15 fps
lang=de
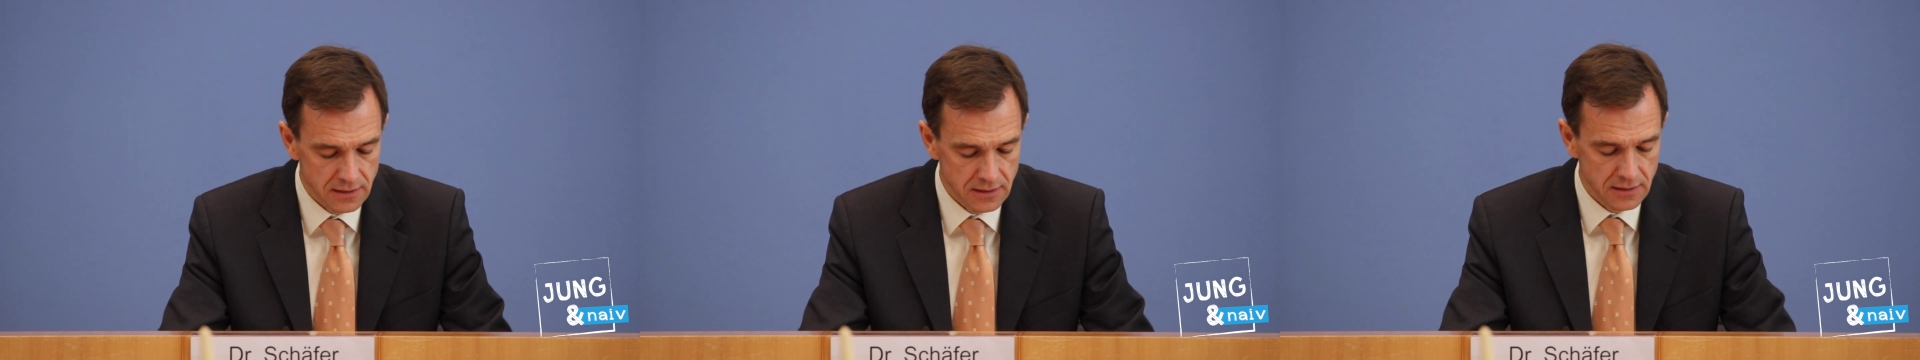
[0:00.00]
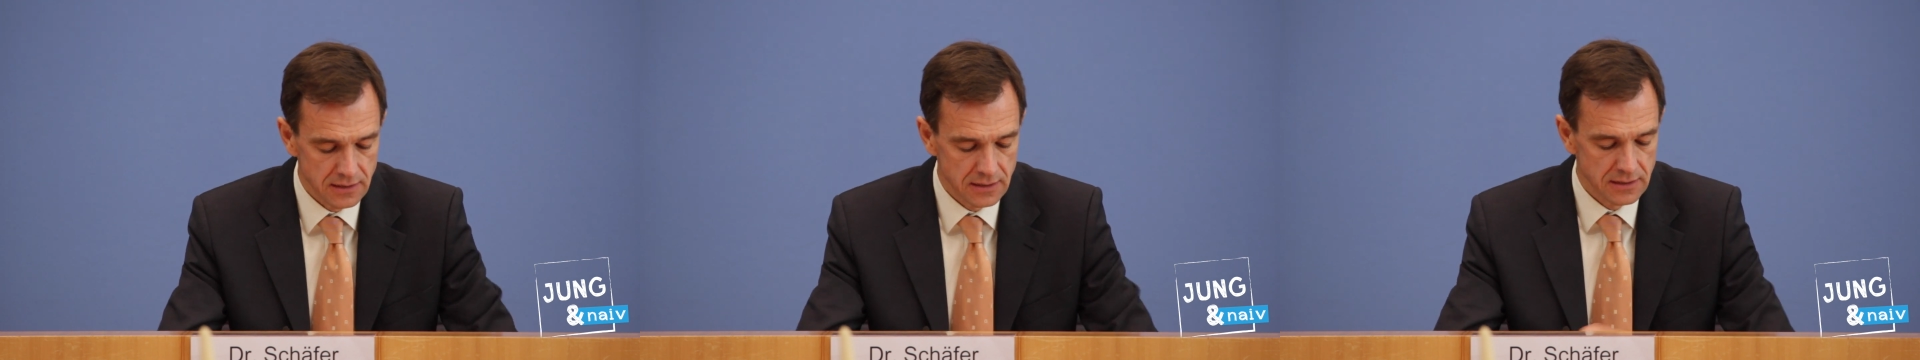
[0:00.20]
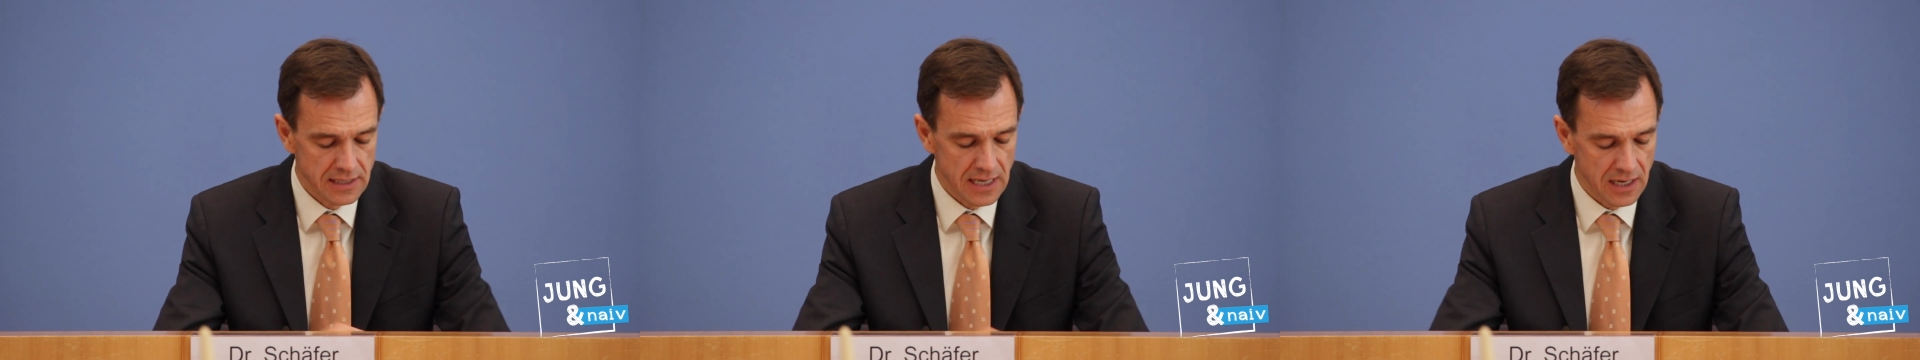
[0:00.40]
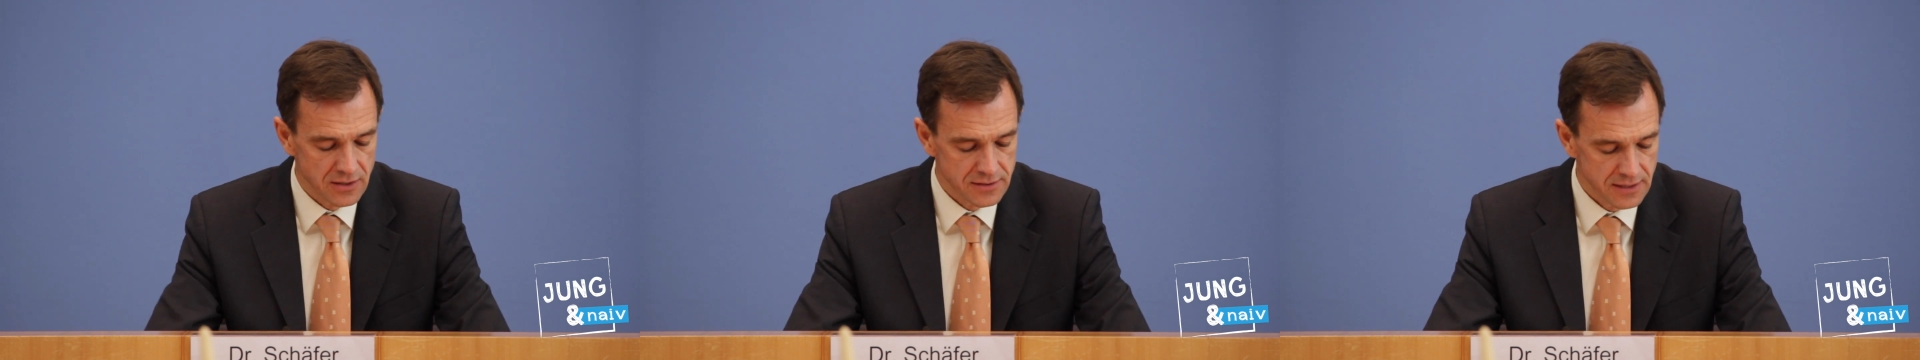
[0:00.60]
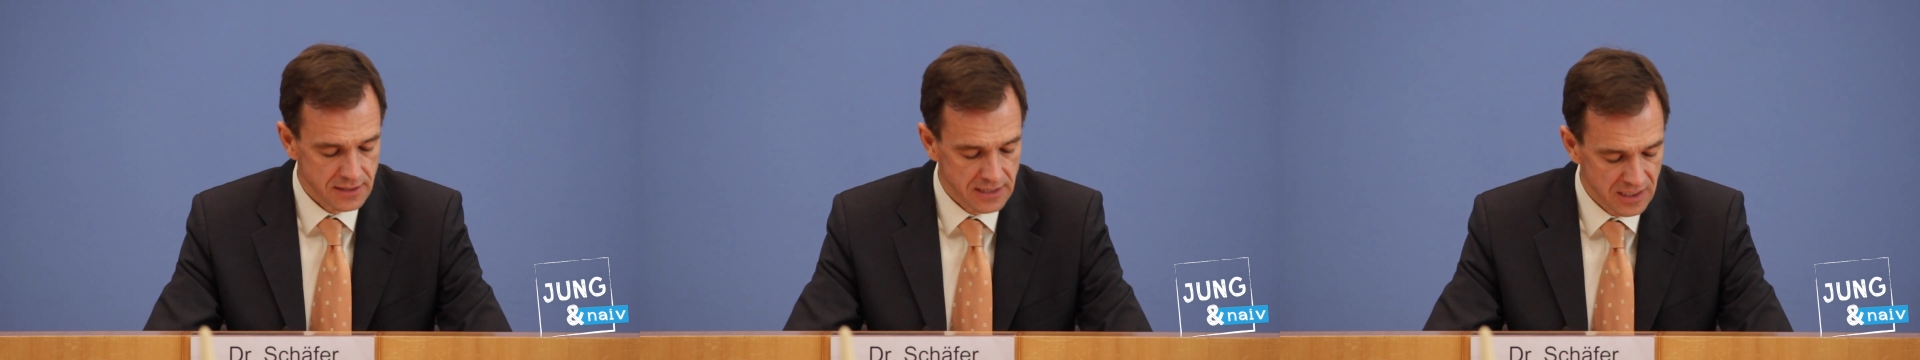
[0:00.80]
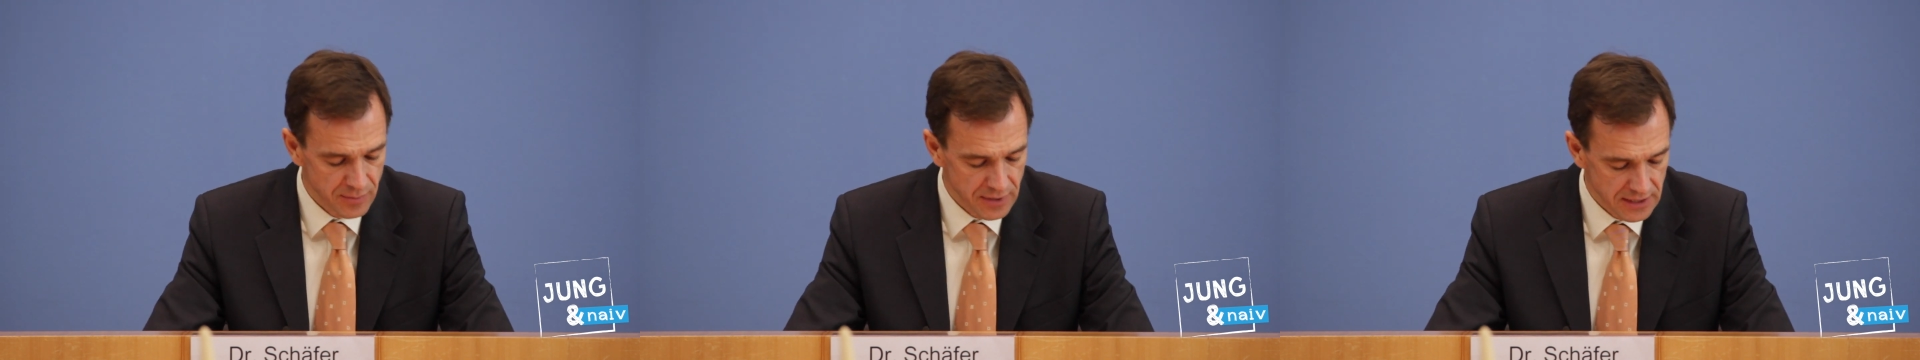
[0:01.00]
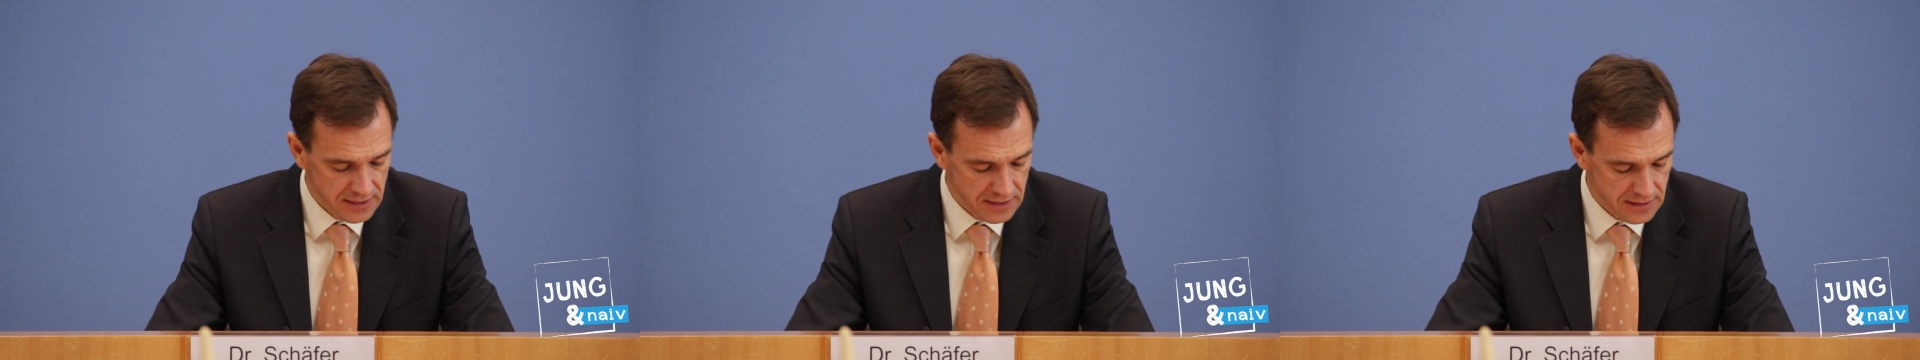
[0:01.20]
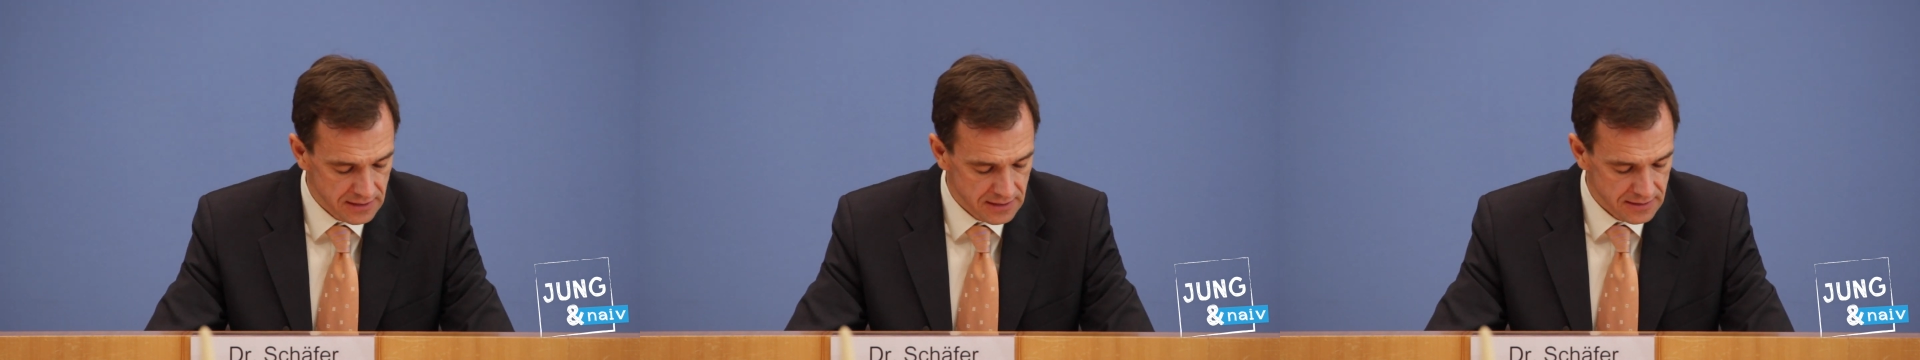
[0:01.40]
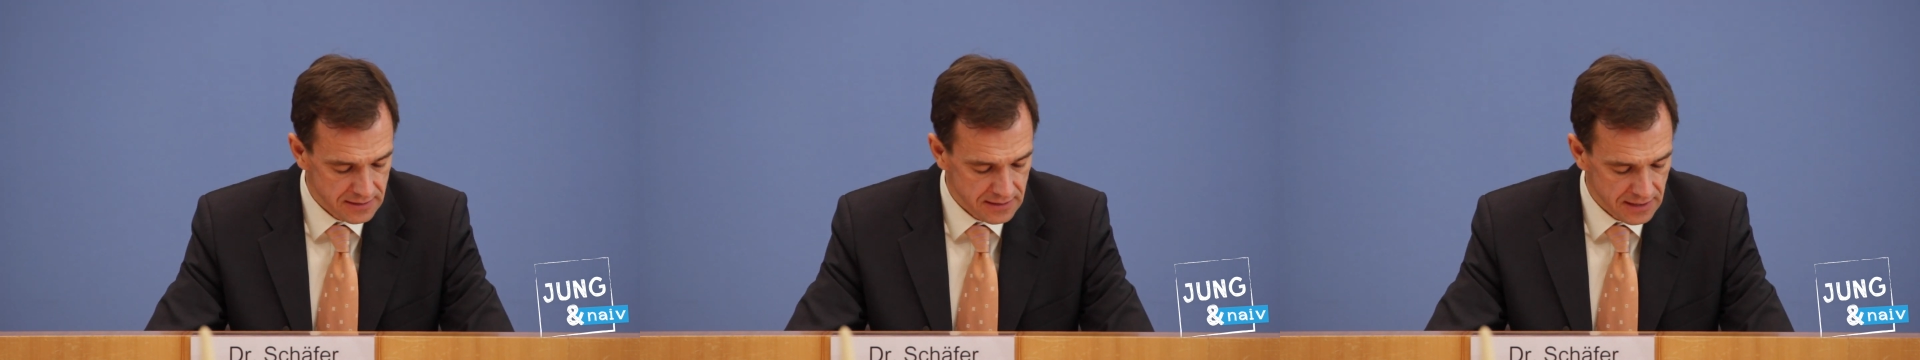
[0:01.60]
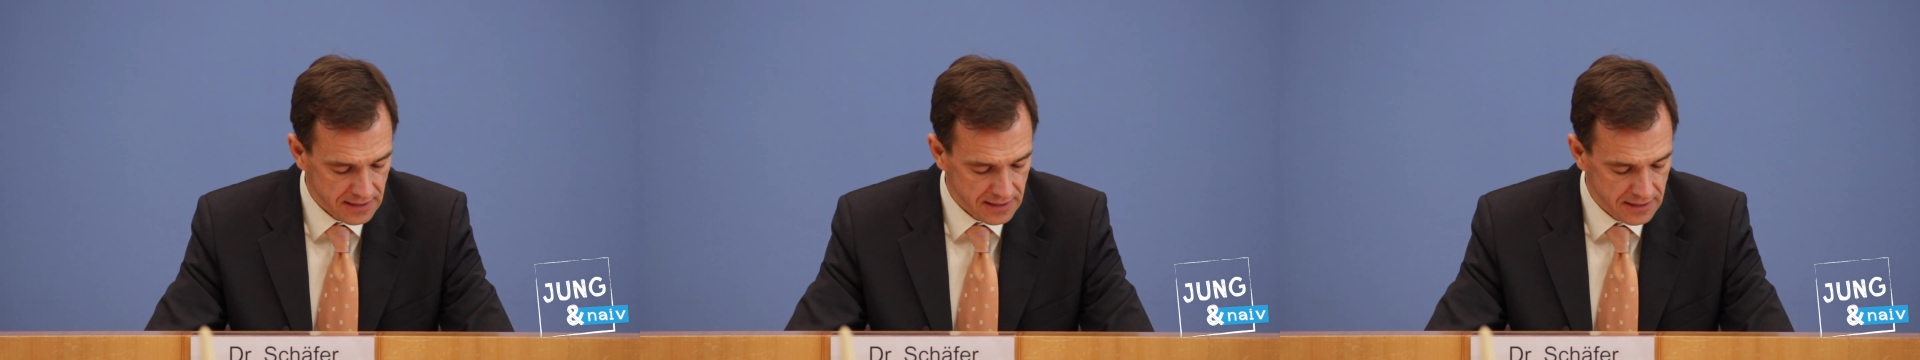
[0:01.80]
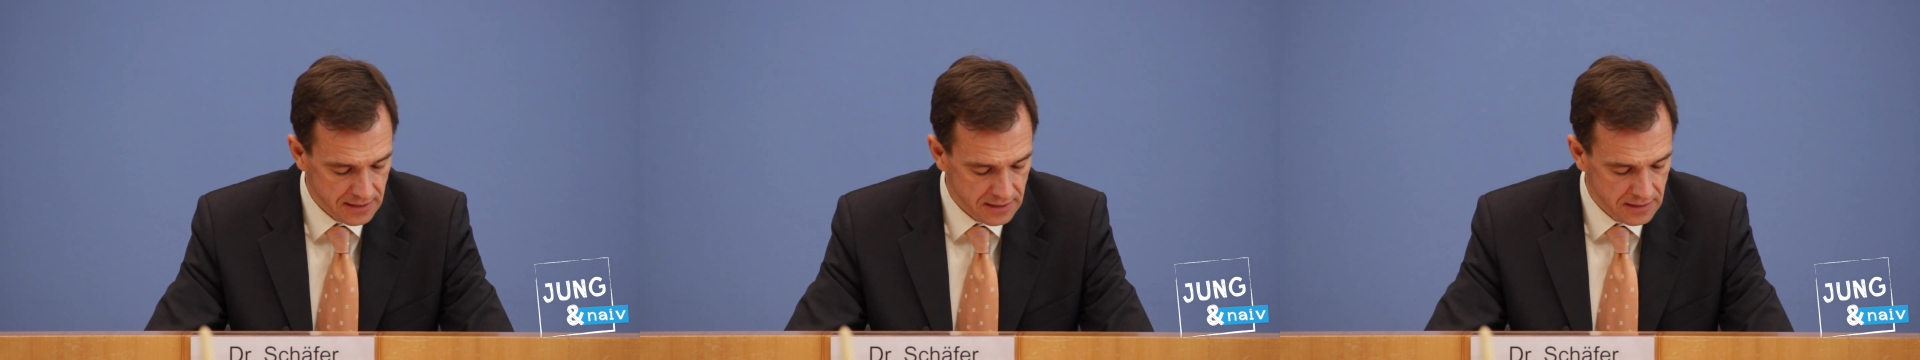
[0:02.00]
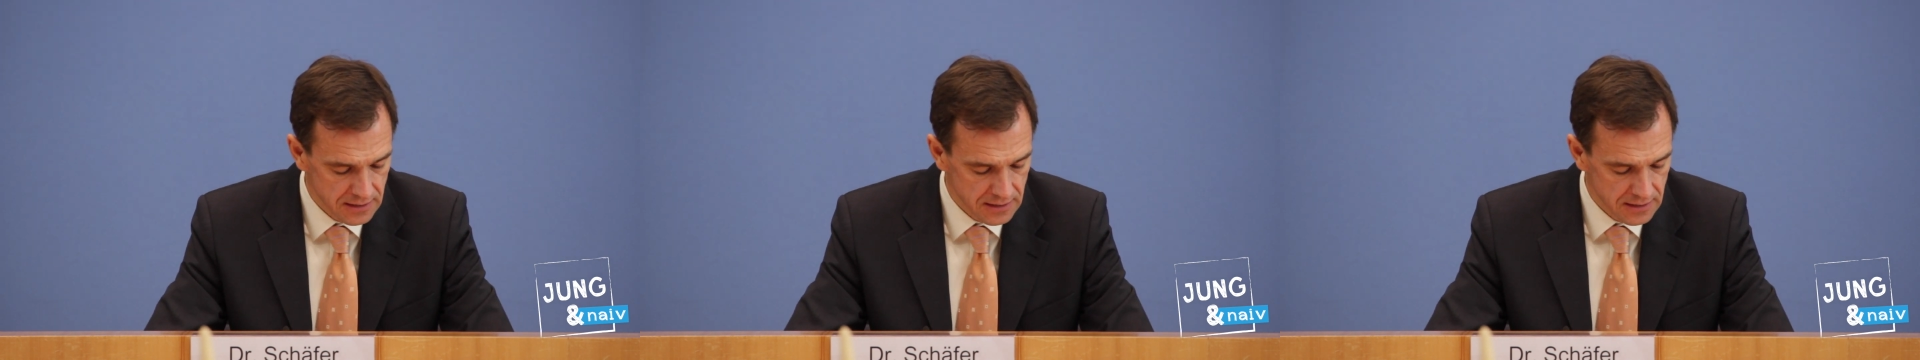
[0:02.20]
Äh, daraus entnehme ich, dass der